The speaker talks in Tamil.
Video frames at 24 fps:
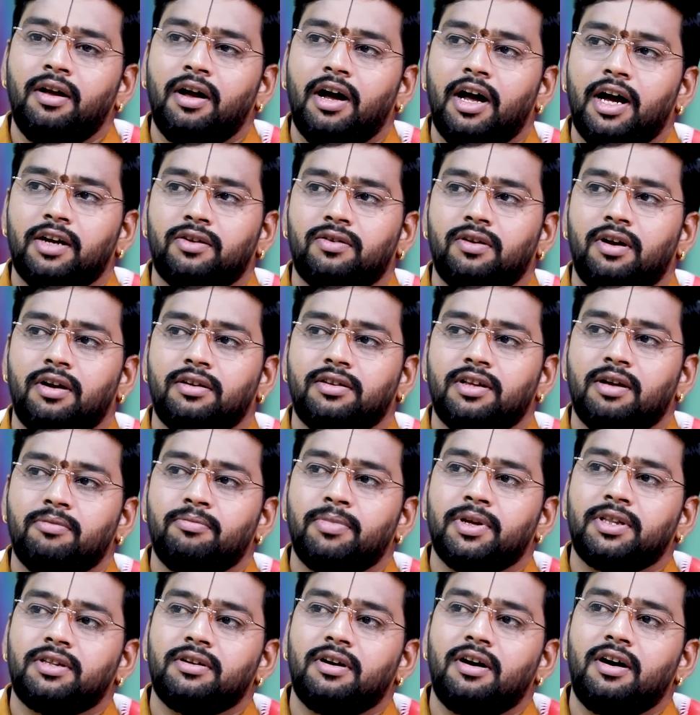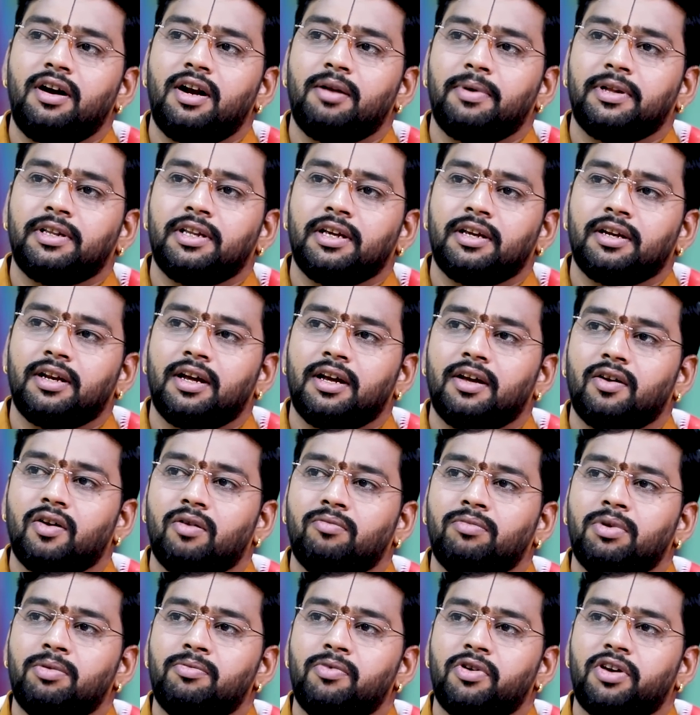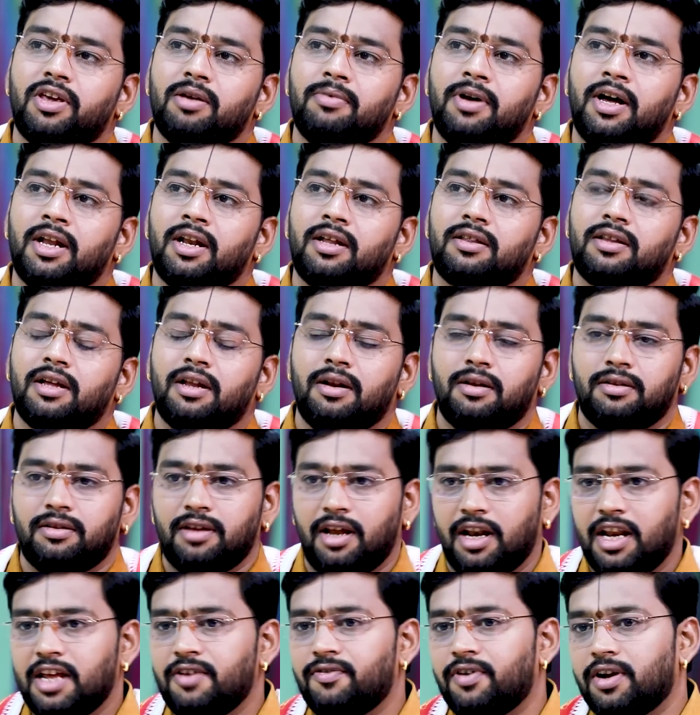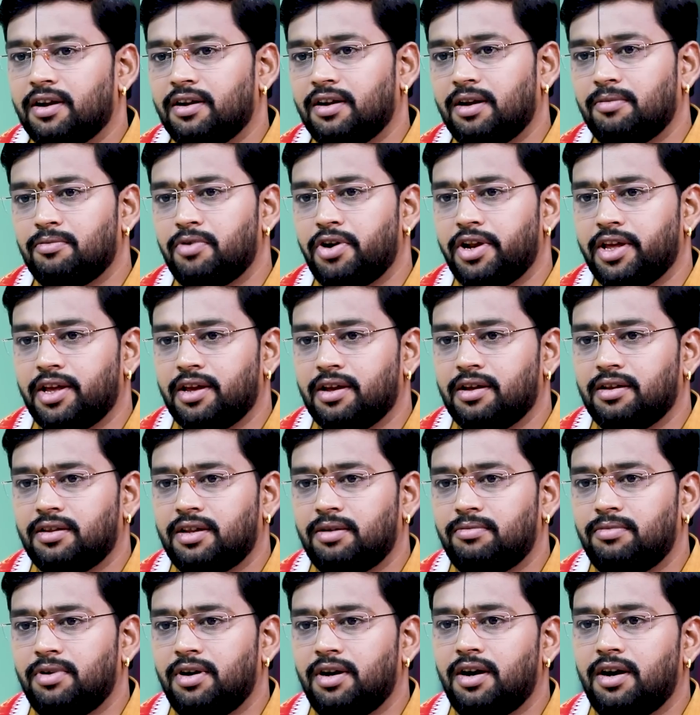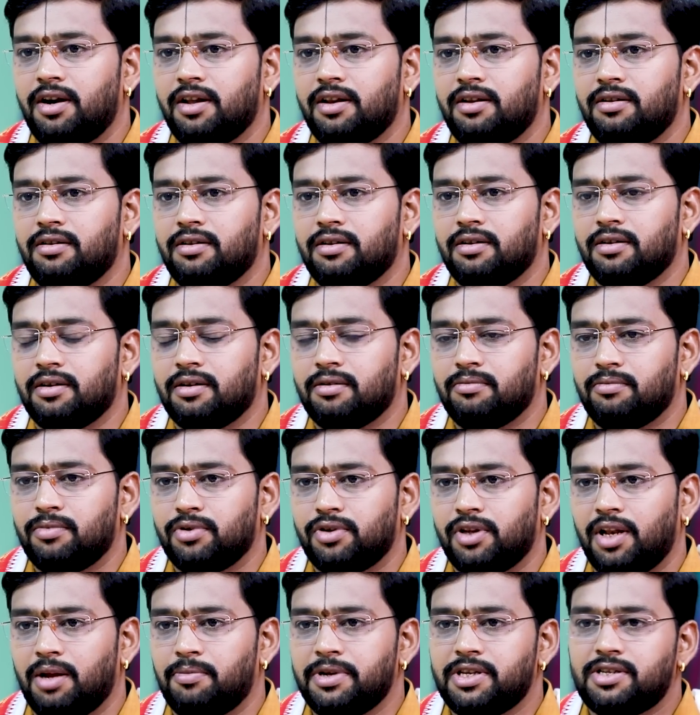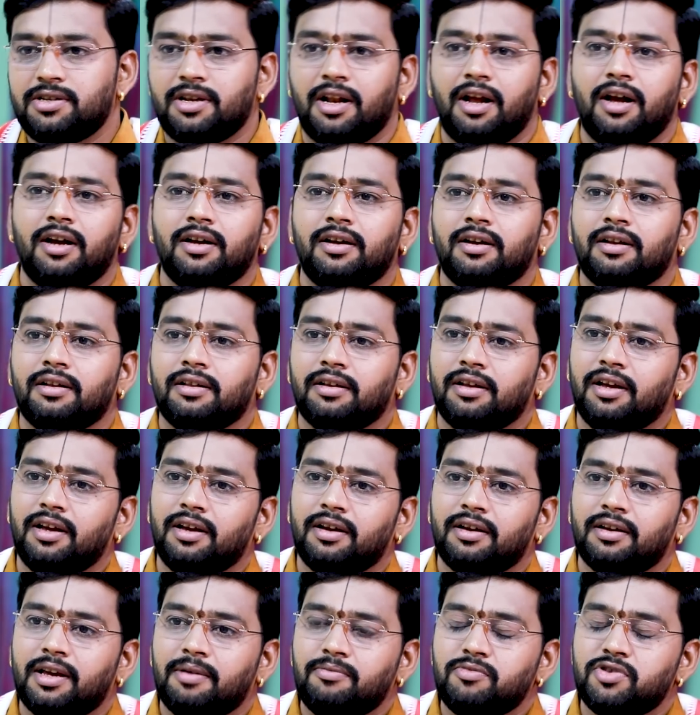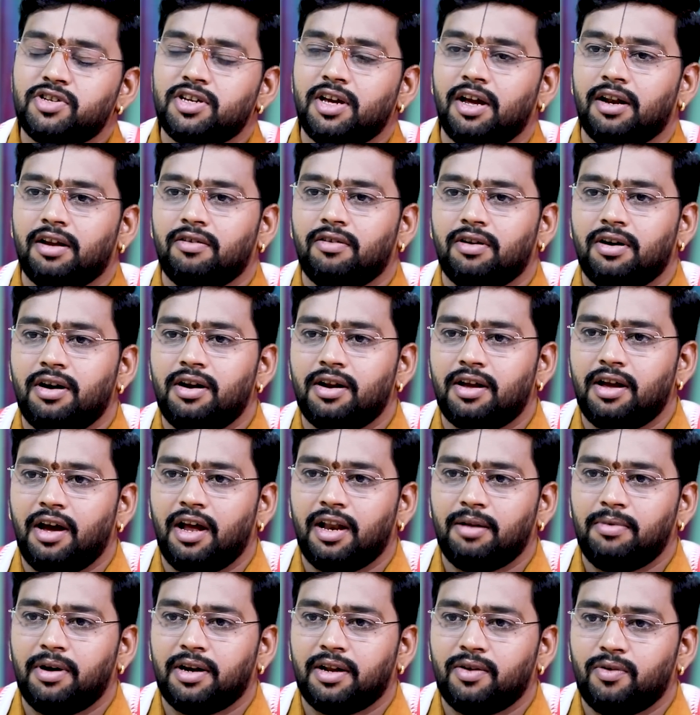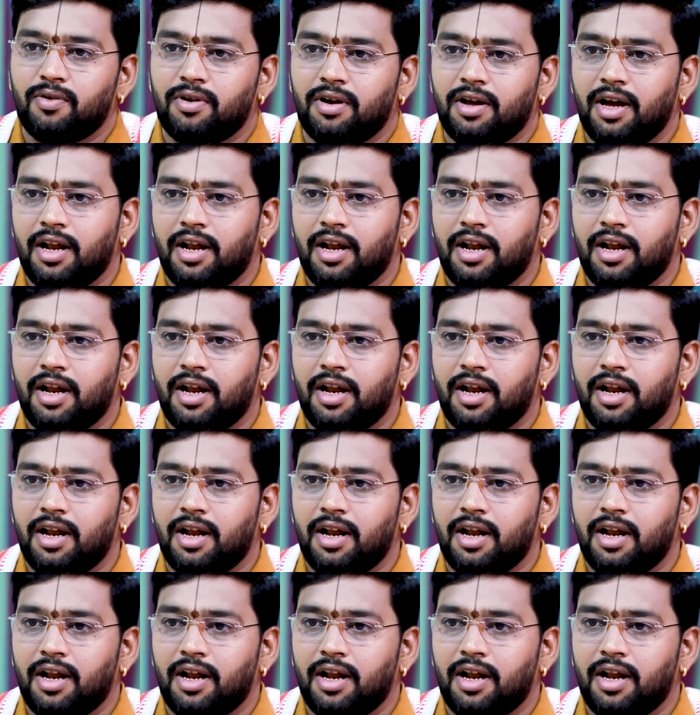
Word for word: ஆயிரத்தி தொள்ளாயிரத்தி எண்பத்தேழில் பார்த்தீங்கன்னா ரொம்ப முக்கியமான தல் தலைவர் நம்மளுடைய தமிழ்நாடின் முதலமைச்சராக இருந்த எம்ஜிஆர் அவர்கள் காலமான ஒரு